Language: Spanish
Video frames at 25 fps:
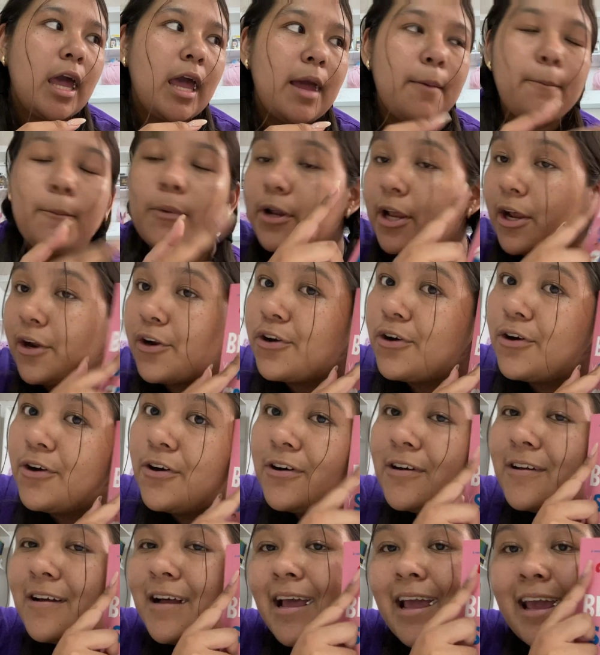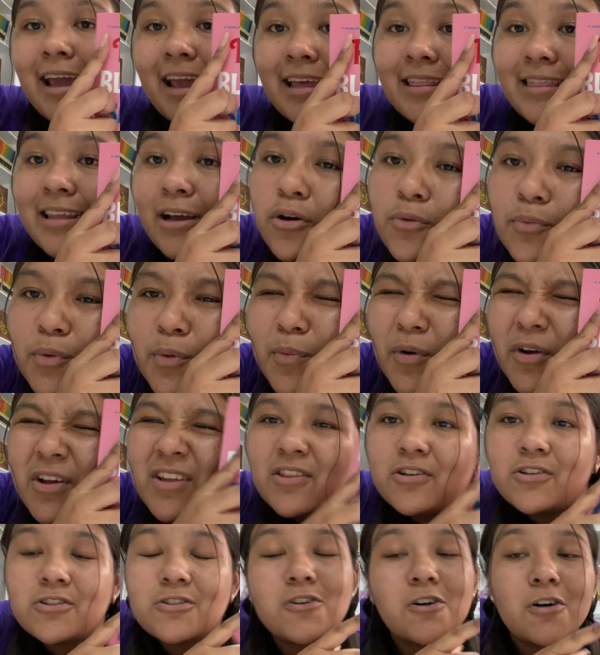Porque rojo, eh, tengo muy
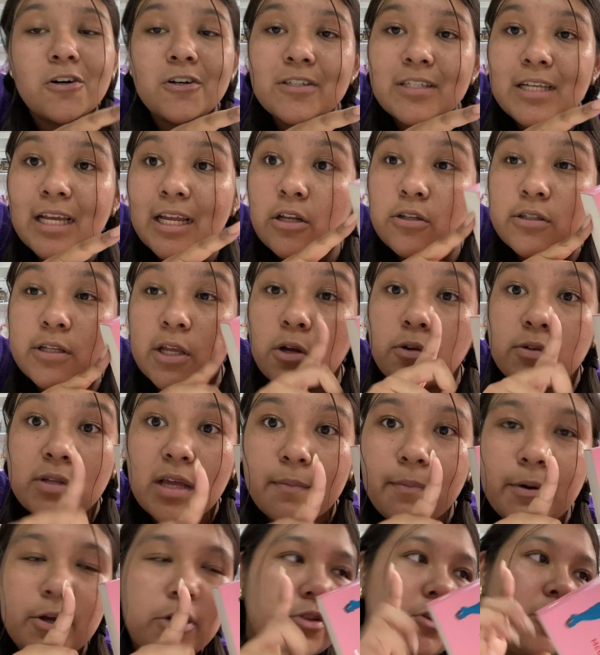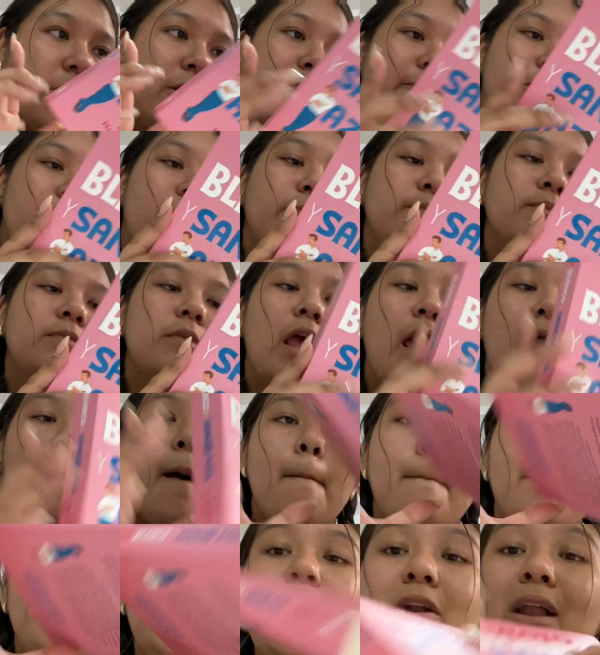poquitos rojos y los quiero usar para otro libro.
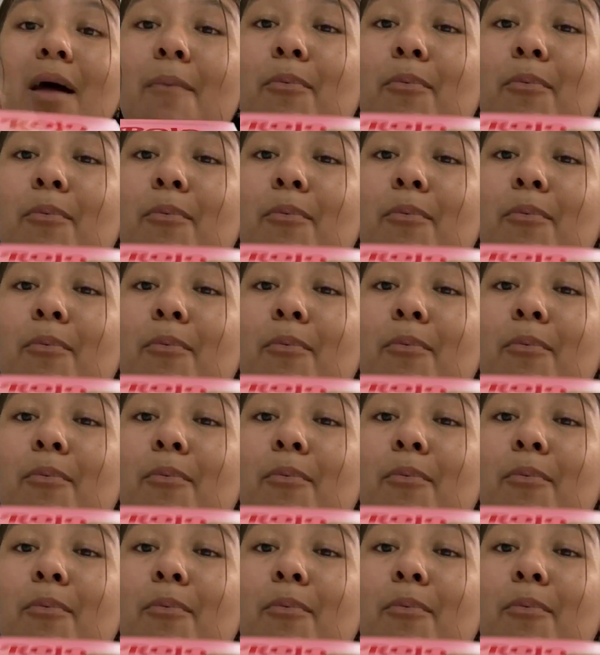Pero la